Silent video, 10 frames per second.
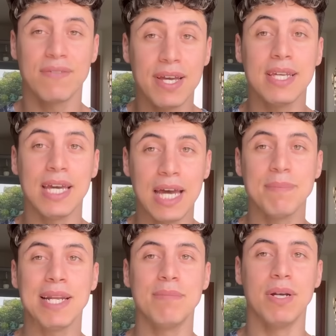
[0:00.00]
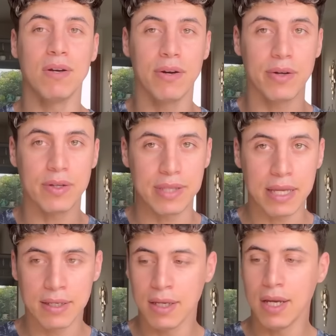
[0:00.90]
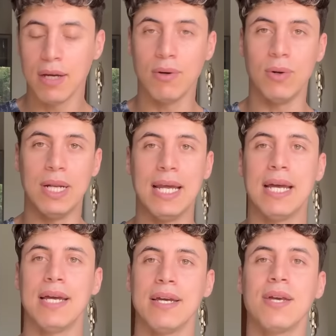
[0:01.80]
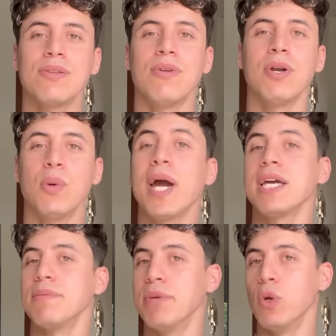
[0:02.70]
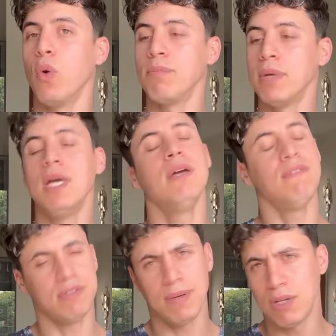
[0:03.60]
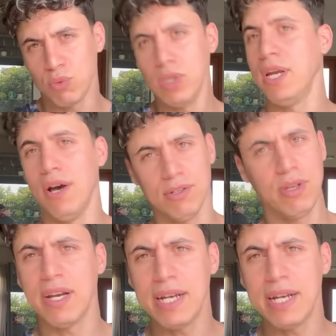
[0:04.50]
افاجئ امل بالقرار ده واقول لها اختاري واحد منهم فطبعا هتقول لي هختار